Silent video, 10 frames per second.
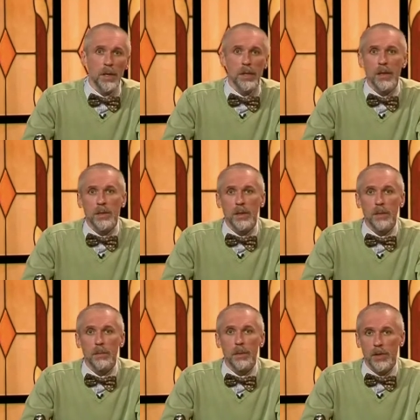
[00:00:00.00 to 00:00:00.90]

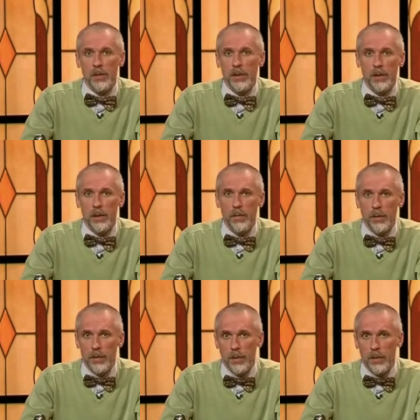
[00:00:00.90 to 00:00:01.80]
британским производителям
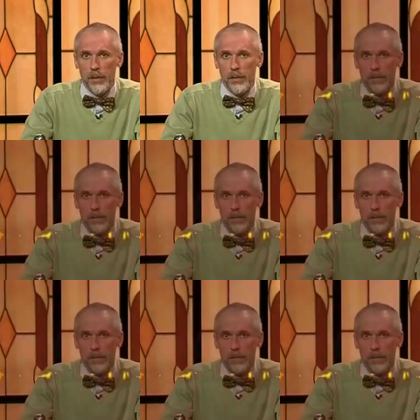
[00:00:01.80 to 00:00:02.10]
велосипедов.